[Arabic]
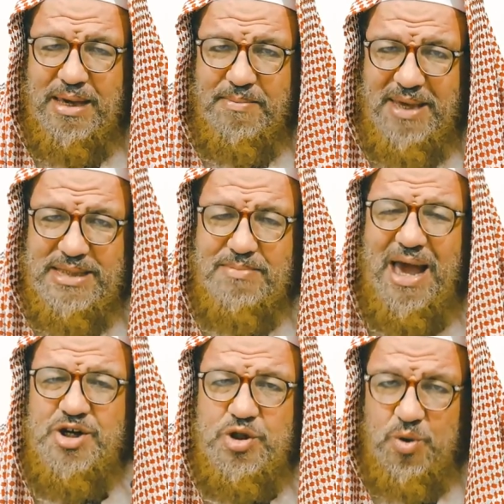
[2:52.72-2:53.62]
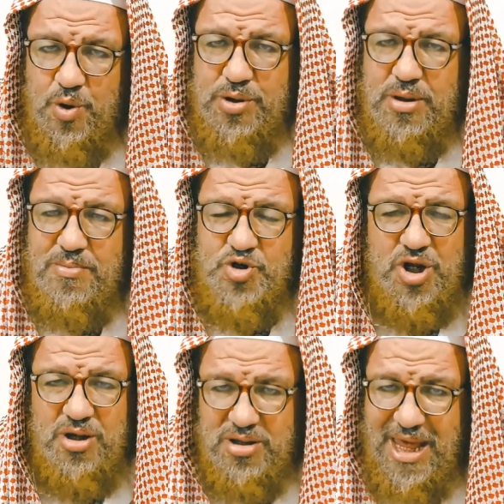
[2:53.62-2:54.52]
بيسمع عشان يرد مش
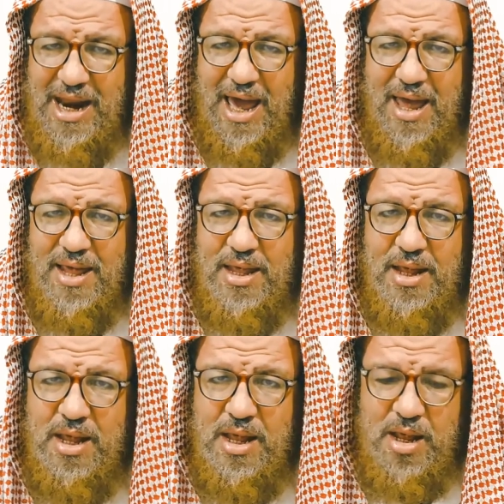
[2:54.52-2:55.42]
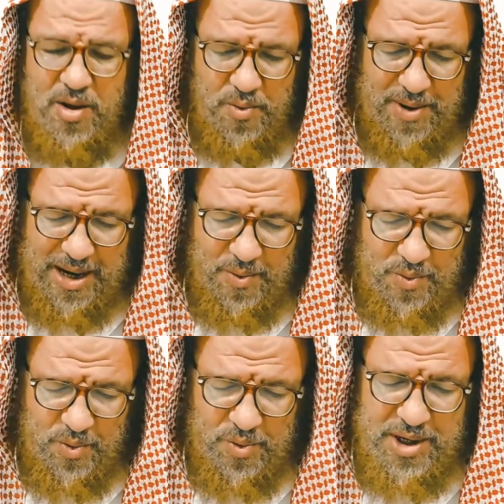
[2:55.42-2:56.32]
عشان يقتنع ولو
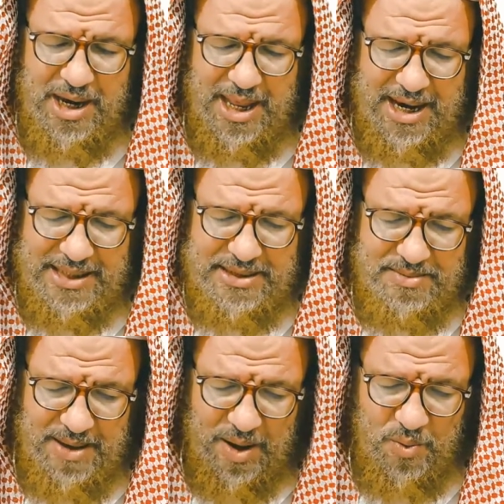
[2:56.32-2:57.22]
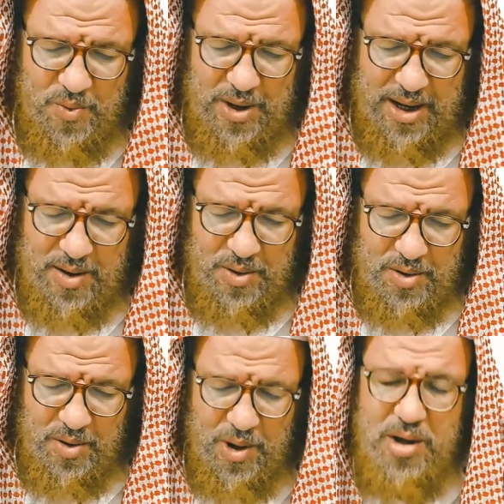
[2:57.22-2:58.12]
كنا نسمع
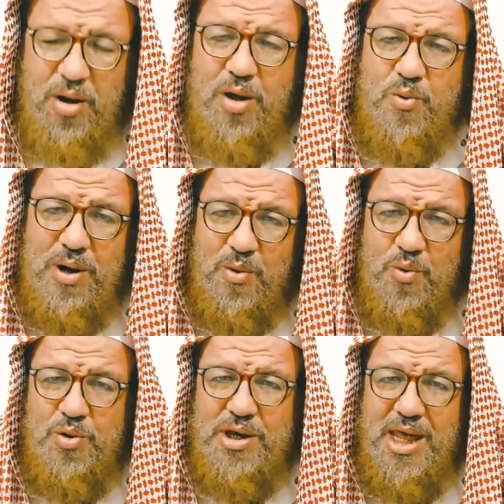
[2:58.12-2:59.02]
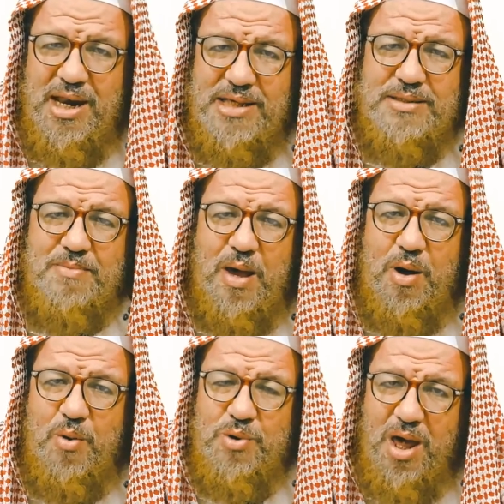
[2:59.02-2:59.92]
وقالوا لو كنا نسمع
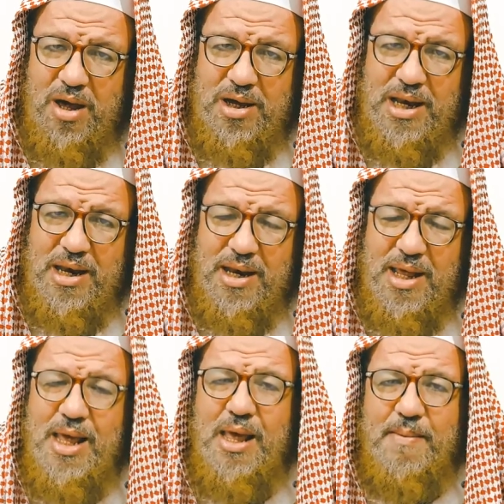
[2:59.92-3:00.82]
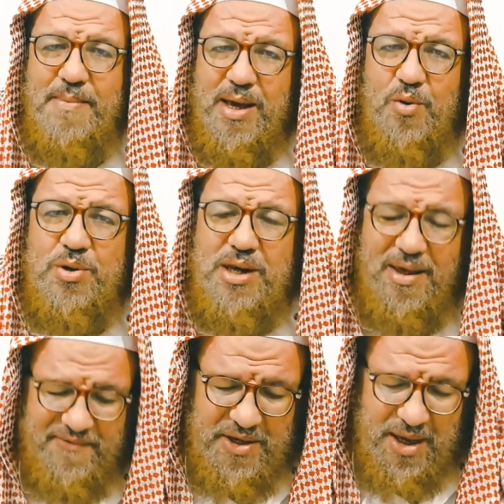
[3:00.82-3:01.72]
أو نعقل ما
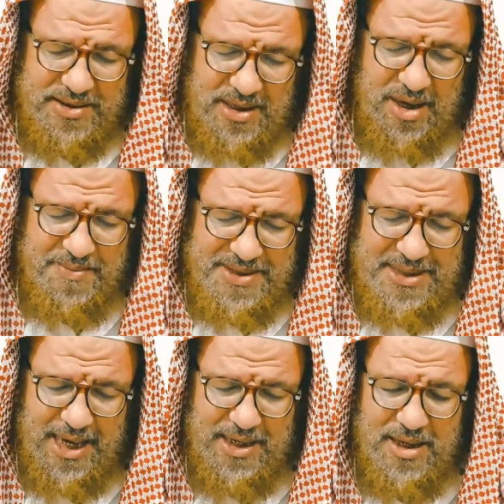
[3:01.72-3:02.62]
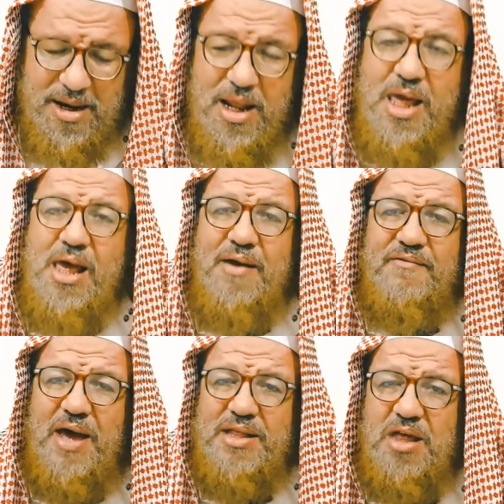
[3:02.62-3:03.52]
كنا في أصحاب السعير
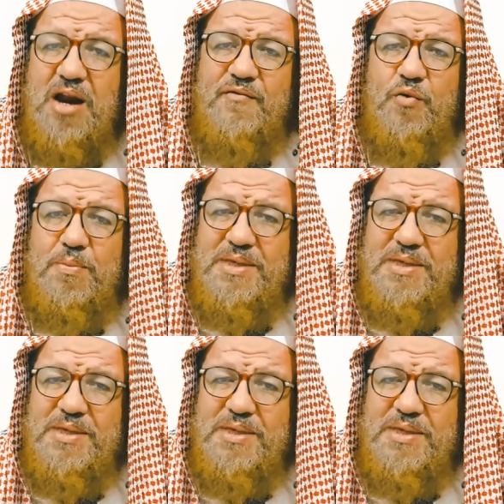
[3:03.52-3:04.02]
فاعترفوا